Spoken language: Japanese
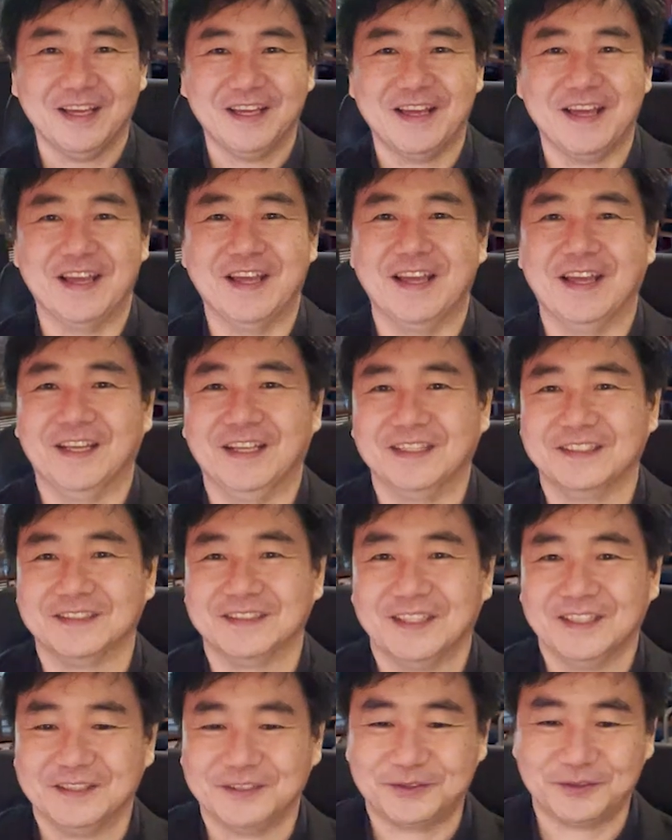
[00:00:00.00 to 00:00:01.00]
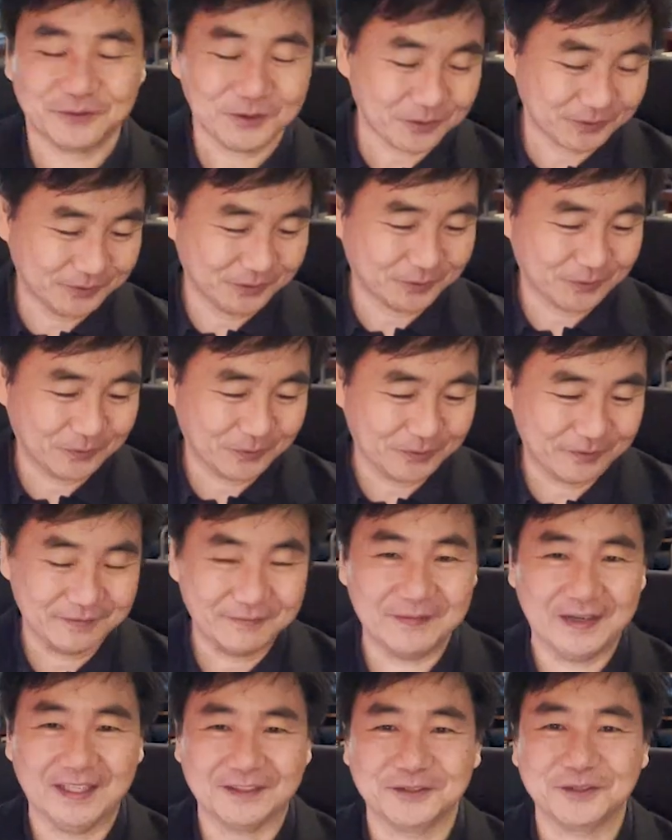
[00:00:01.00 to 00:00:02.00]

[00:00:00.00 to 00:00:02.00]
えー、すごくこう、まあ、